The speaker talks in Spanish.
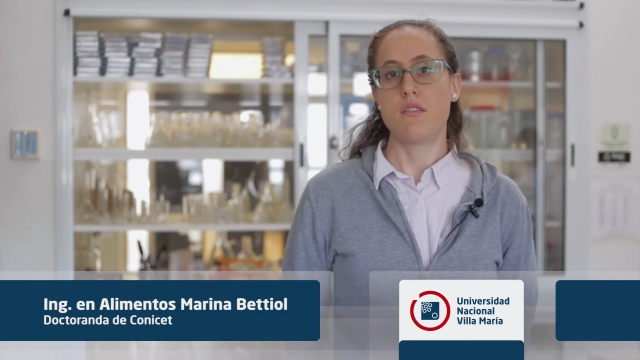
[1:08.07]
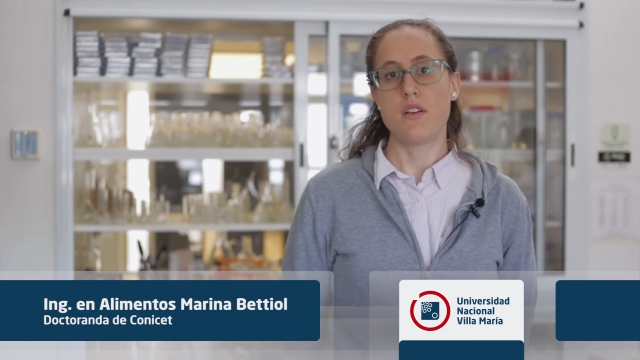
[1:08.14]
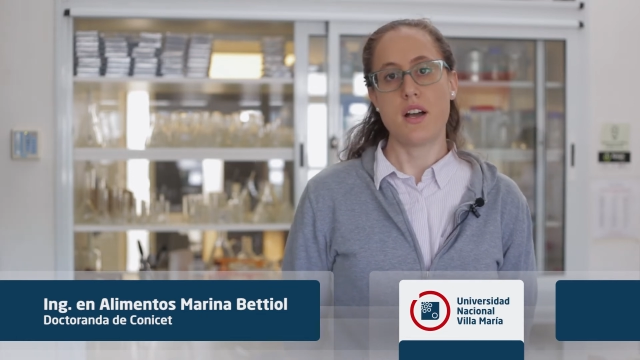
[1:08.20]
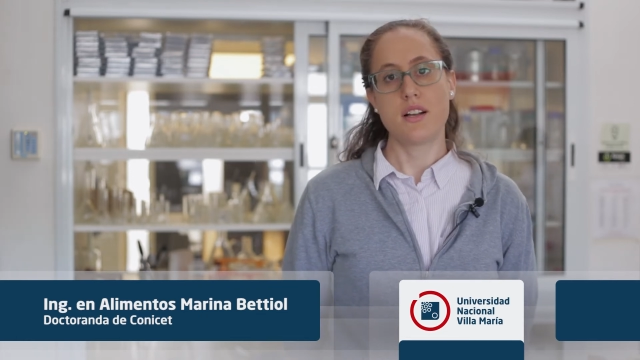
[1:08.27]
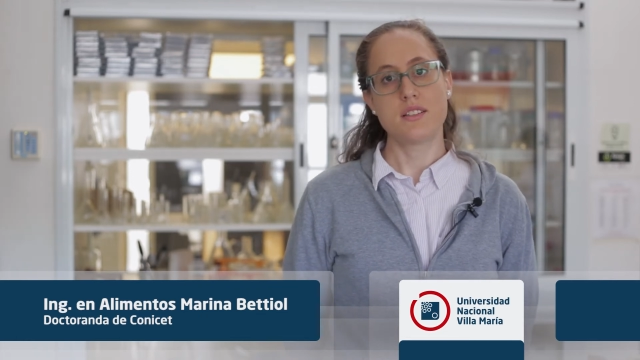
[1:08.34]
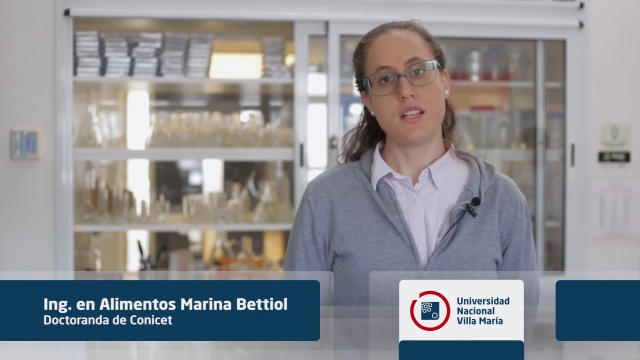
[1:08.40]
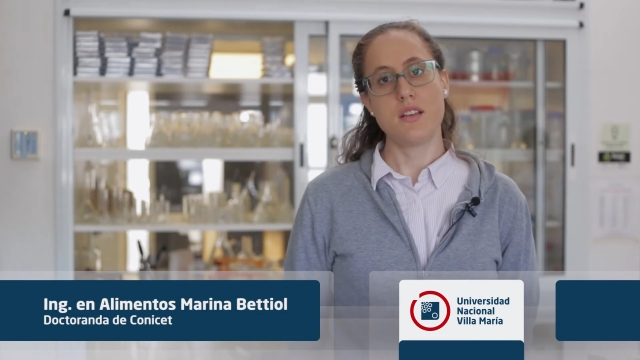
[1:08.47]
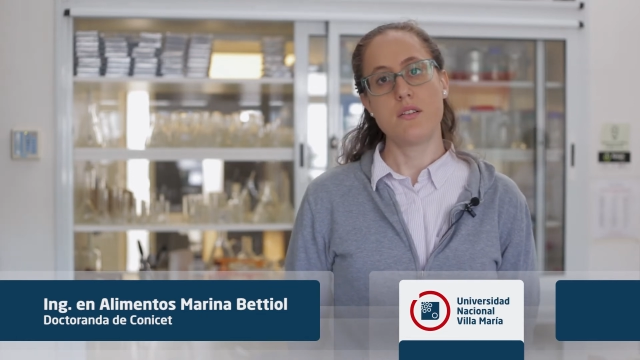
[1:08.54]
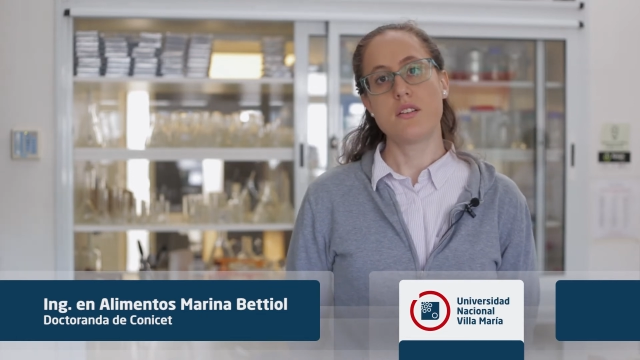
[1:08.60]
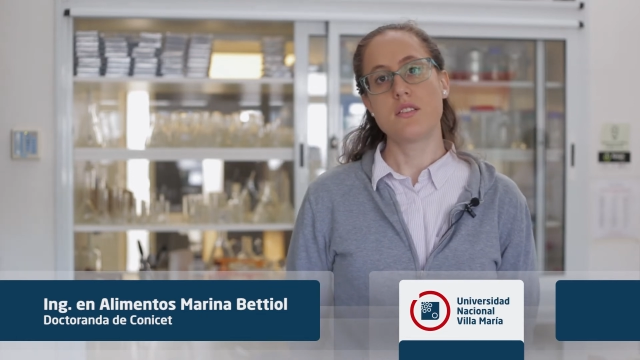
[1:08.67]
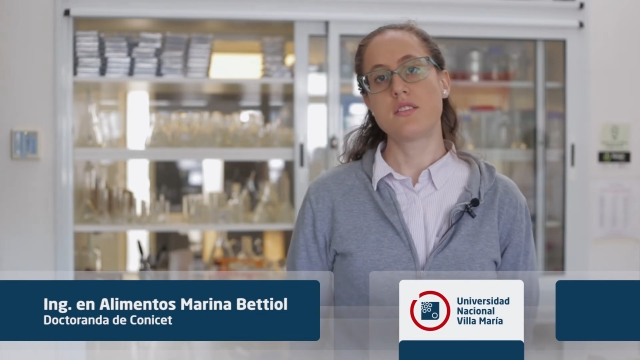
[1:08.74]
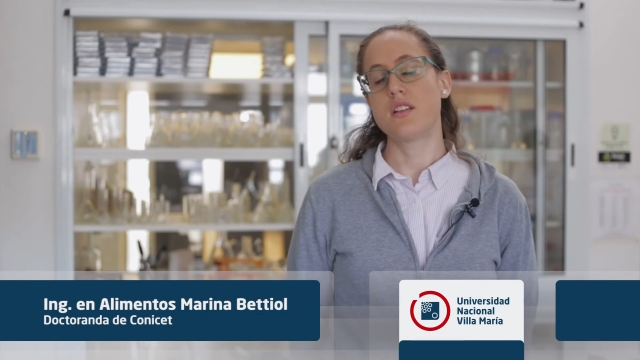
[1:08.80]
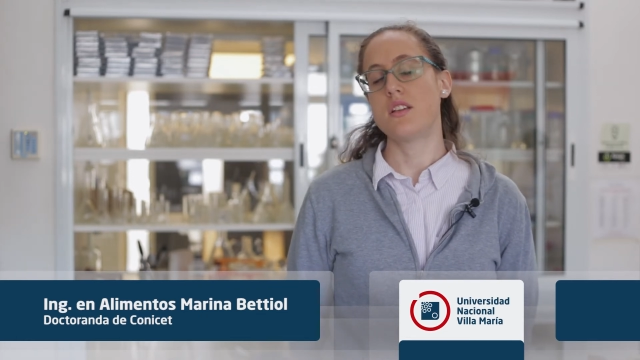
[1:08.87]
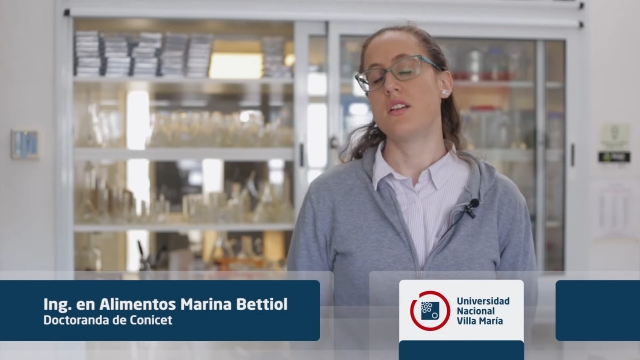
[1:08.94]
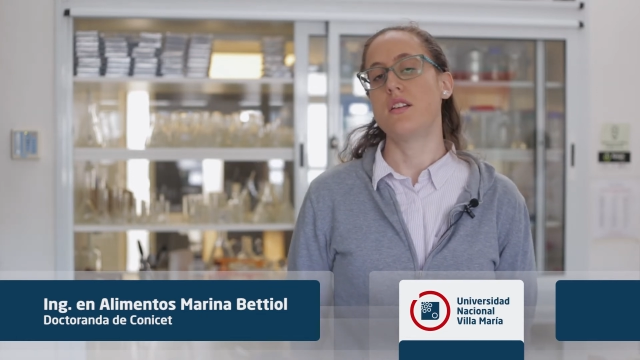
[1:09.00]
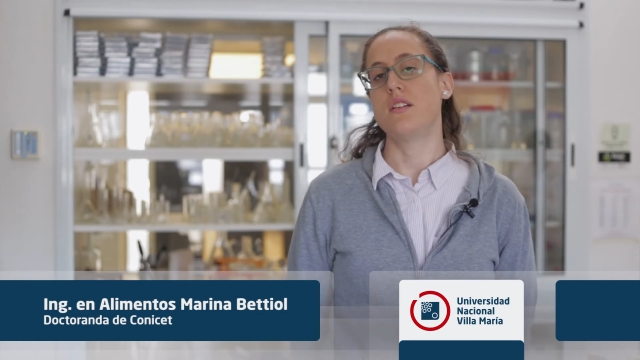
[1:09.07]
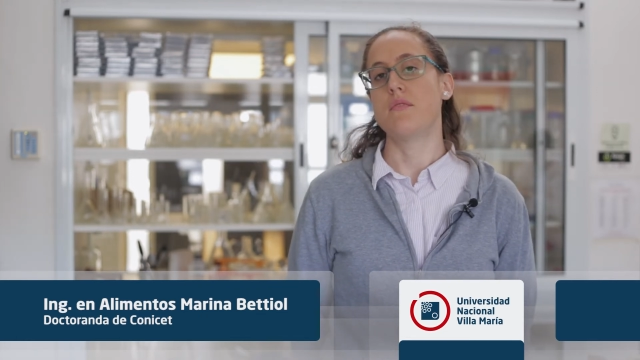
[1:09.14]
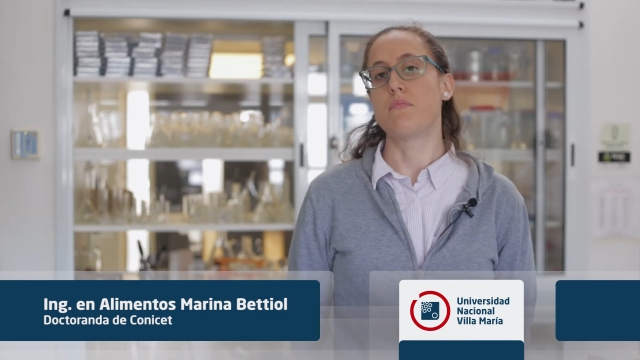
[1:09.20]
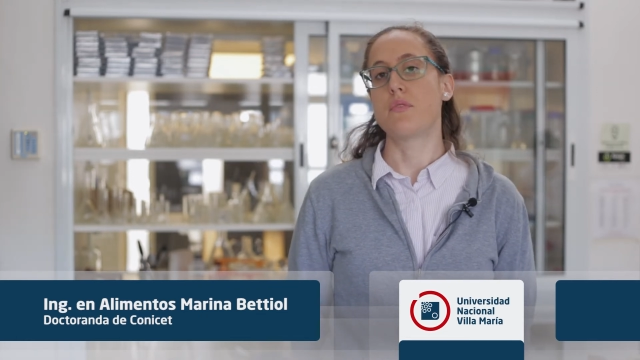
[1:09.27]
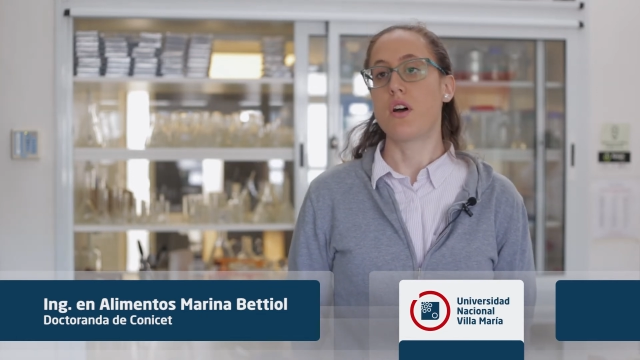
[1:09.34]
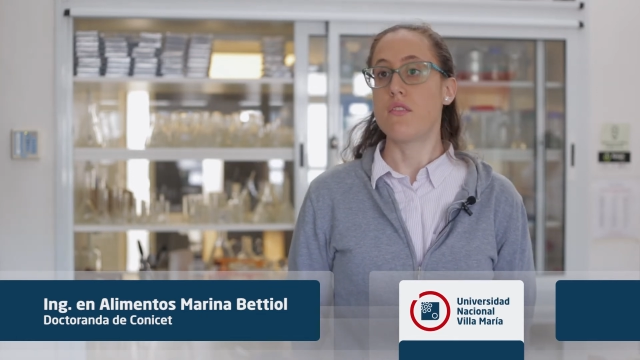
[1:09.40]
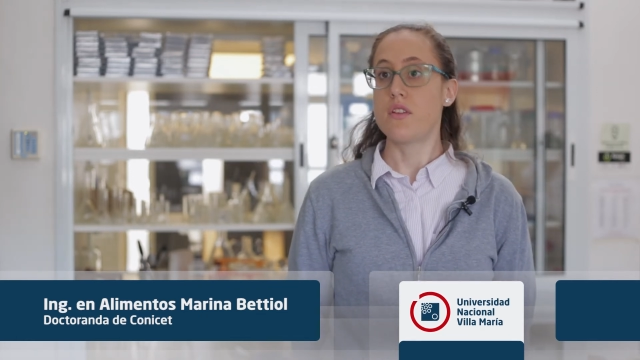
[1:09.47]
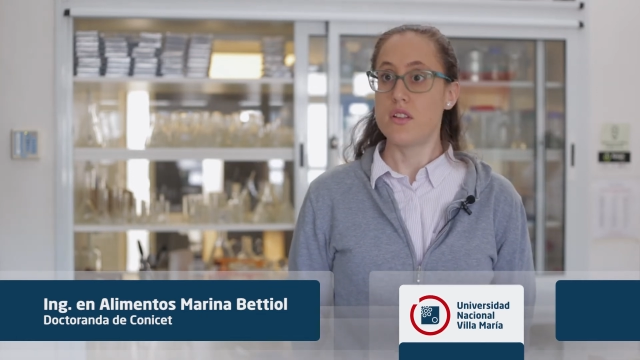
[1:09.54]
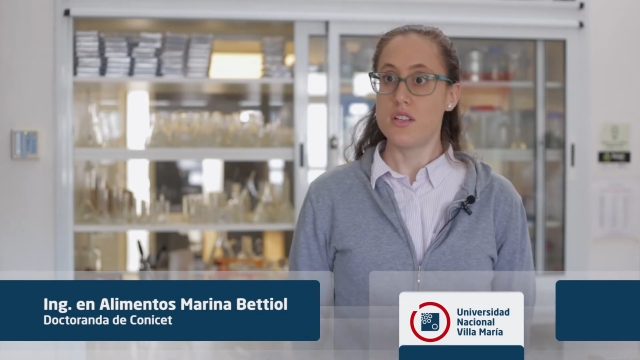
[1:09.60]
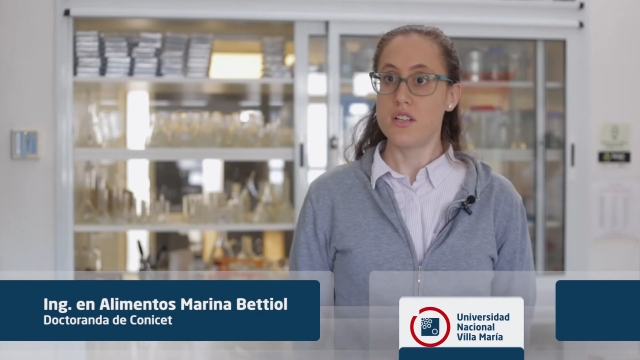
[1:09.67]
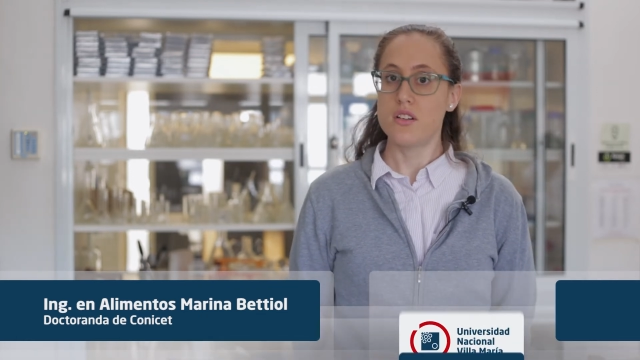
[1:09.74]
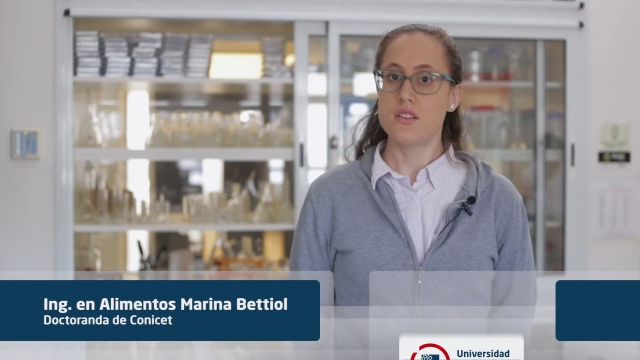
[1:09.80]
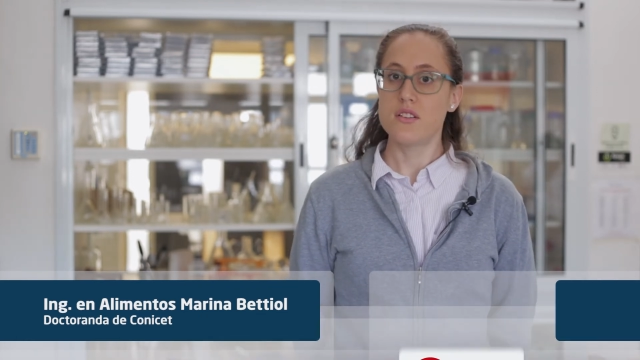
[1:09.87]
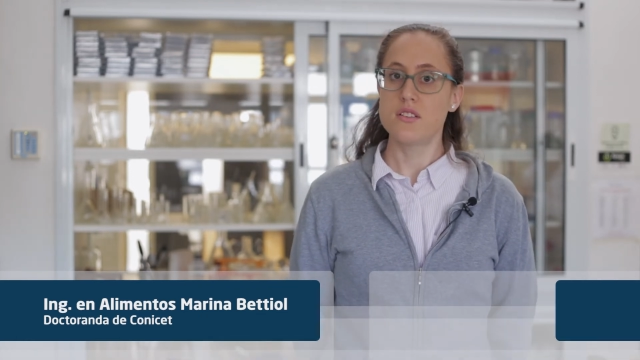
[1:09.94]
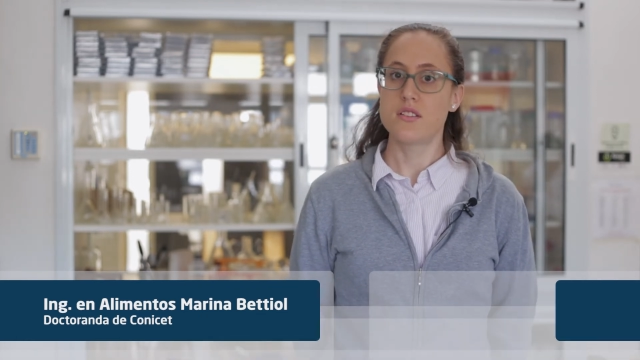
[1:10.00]
bioactivos y
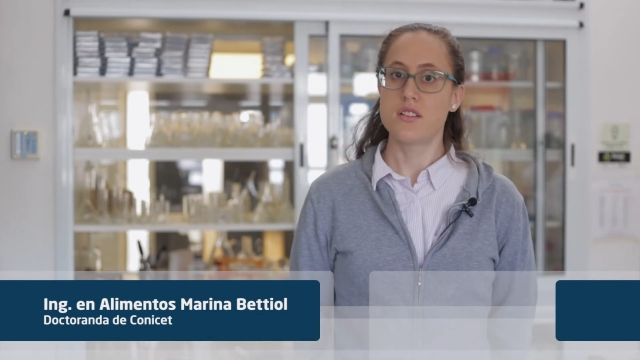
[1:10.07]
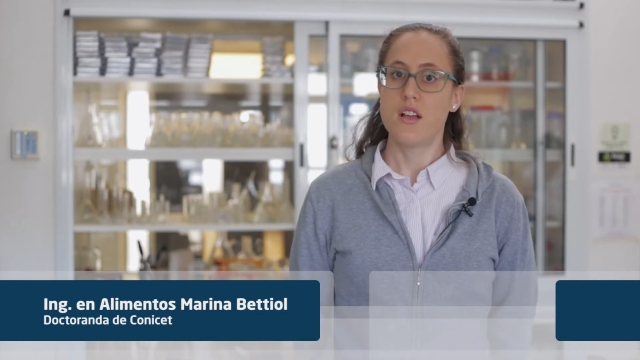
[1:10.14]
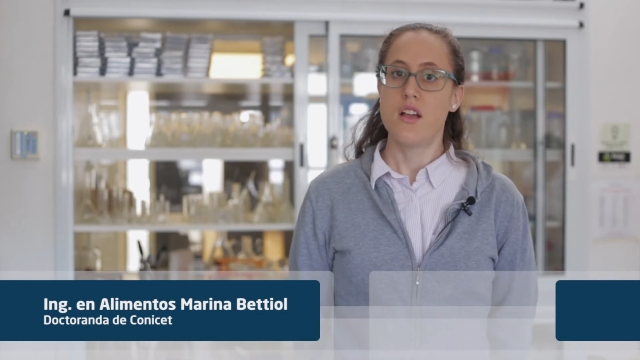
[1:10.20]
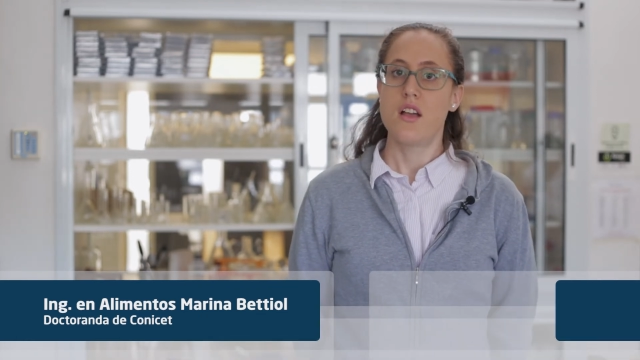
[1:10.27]
probióticos,